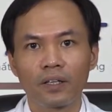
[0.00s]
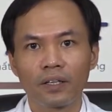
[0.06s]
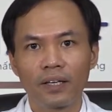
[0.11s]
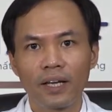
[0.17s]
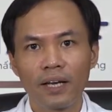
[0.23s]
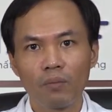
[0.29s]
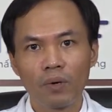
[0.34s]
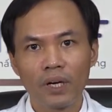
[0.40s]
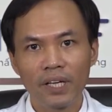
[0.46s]

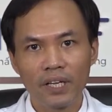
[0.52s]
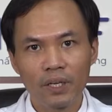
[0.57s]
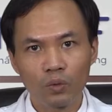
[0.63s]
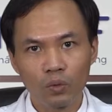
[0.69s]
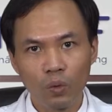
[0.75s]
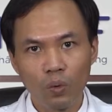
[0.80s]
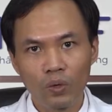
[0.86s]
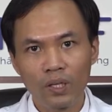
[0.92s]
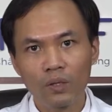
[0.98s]
Đây là một cái yếu
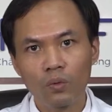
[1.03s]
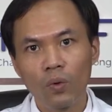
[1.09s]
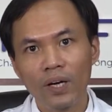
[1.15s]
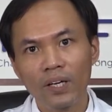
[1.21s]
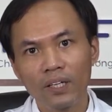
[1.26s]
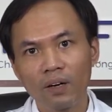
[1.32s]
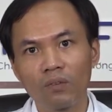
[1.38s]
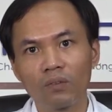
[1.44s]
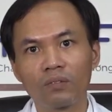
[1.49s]
tố rất
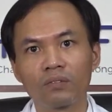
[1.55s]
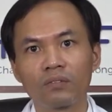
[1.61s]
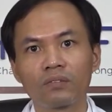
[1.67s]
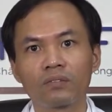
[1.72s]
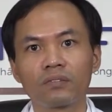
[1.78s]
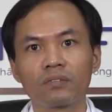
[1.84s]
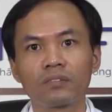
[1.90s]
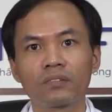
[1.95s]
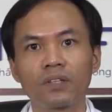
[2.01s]
quan trọng
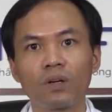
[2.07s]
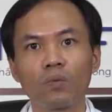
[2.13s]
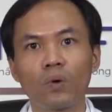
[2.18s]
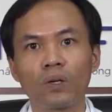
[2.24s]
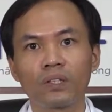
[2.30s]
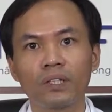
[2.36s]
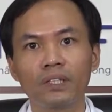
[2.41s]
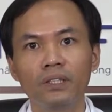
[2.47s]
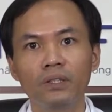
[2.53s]
trong
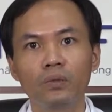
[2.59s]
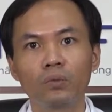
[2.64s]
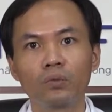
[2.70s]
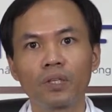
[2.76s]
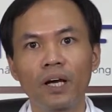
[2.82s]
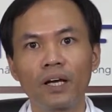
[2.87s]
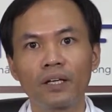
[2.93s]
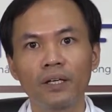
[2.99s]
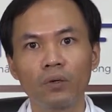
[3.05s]
quá trình chúng
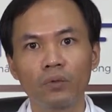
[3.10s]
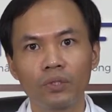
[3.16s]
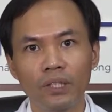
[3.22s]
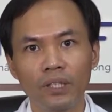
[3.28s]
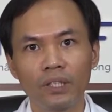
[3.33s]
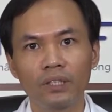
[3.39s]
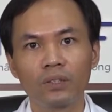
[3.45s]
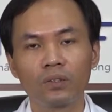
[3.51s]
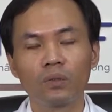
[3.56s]
ta điều
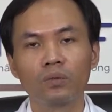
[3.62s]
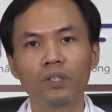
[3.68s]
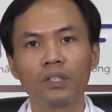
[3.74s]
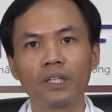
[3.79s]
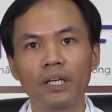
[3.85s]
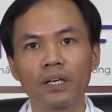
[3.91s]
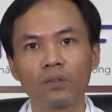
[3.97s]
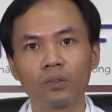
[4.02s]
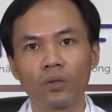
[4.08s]
trị cũng như
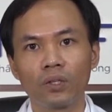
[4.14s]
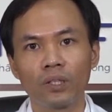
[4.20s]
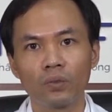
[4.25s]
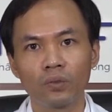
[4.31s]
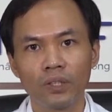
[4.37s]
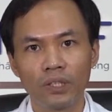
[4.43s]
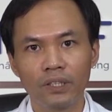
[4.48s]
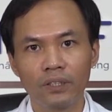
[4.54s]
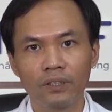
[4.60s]
theo dõi điều
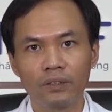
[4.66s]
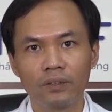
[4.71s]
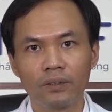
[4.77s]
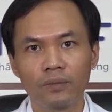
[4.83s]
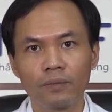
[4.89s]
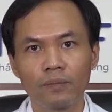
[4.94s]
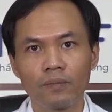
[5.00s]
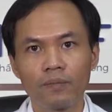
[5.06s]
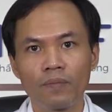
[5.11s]
trị.
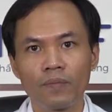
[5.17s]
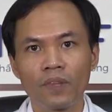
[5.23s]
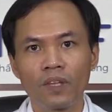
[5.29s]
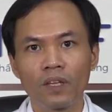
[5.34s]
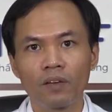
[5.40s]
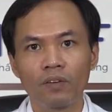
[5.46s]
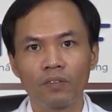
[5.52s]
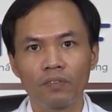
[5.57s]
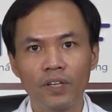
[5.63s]

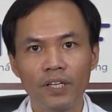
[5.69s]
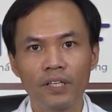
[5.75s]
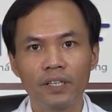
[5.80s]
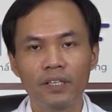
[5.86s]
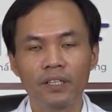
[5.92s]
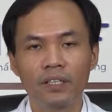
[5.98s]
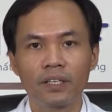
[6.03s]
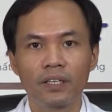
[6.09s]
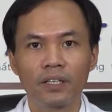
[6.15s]
Bởi
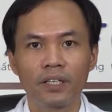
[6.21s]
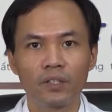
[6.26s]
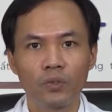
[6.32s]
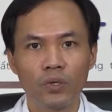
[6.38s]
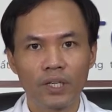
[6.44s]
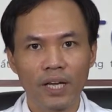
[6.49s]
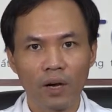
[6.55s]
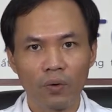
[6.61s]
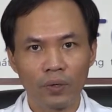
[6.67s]
vì cái
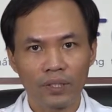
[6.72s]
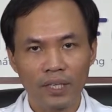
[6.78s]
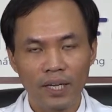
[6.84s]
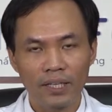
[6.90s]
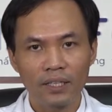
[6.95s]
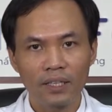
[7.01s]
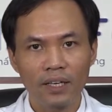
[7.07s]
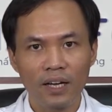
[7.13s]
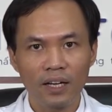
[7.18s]
chuyển đảo huyết
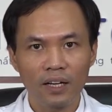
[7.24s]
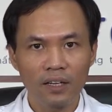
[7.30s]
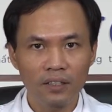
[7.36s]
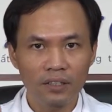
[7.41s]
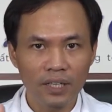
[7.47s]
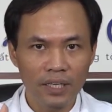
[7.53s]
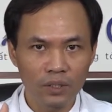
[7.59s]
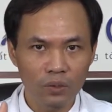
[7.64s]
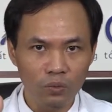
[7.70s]
thanh là cơ
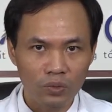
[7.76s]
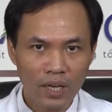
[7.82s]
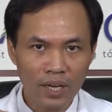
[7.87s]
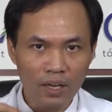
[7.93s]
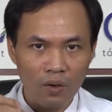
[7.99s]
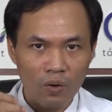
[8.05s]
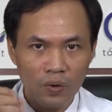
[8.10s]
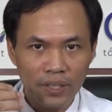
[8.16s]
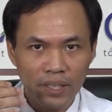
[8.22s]
thể chúng ta
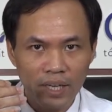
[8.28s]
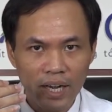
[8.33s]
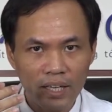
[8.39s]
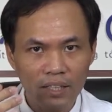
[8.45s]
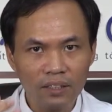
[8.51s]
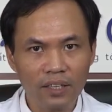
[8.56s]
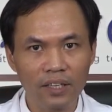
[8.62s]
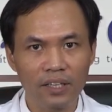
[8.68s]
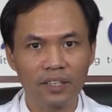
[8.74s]
đã có cái
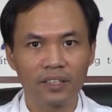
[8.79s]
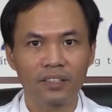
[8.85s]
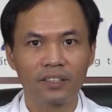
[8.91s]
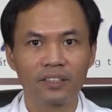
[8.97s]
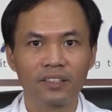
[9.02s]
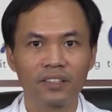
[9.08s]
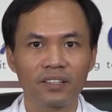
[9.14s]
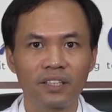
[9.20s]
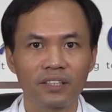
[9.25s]
kháng thể
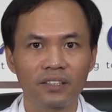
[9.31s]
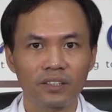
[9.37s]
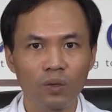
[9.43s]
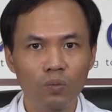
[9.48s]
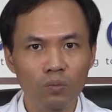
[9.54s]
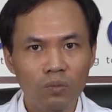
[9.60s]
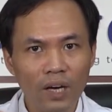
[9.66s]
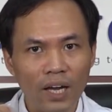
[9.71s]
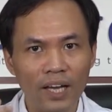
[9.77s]
để
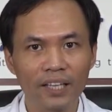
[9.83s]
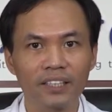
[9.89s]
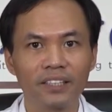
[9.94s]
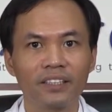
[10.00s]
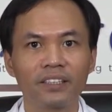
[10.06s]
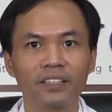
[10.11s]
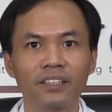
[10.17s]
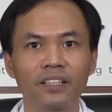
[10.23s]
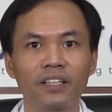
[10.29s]
chống lại
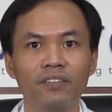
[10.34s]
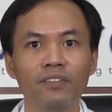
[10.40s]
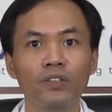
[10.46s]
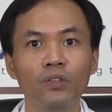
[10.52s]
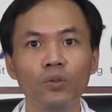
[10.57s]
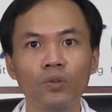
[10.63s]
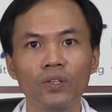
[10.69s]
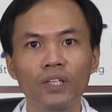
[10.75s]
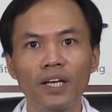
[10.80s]
cái
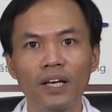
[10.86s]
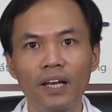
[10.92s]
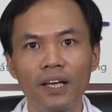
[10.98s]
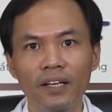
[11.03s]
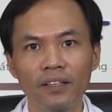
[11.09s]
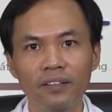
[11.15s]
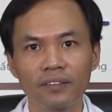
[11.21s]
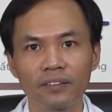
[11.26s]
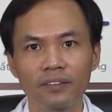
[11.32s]
virus nó nhân lên,